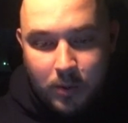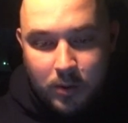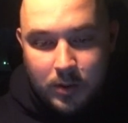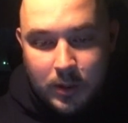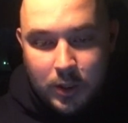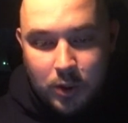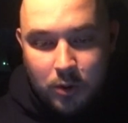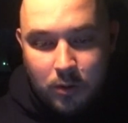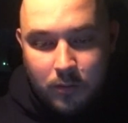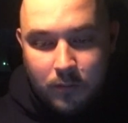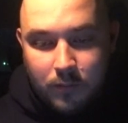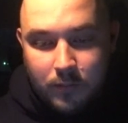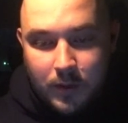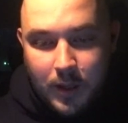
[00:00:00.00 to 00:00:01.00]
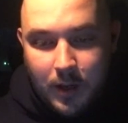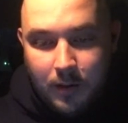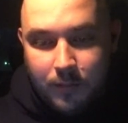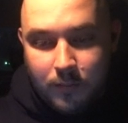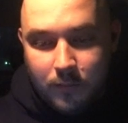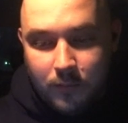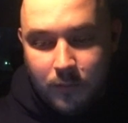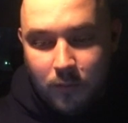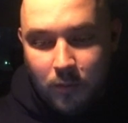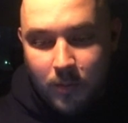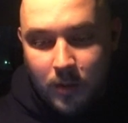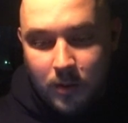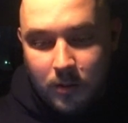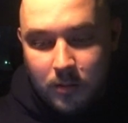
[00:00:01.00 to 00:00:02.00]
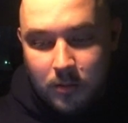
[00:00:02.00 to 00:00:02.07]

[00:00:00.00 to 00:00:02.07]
зашел в тариф в Uber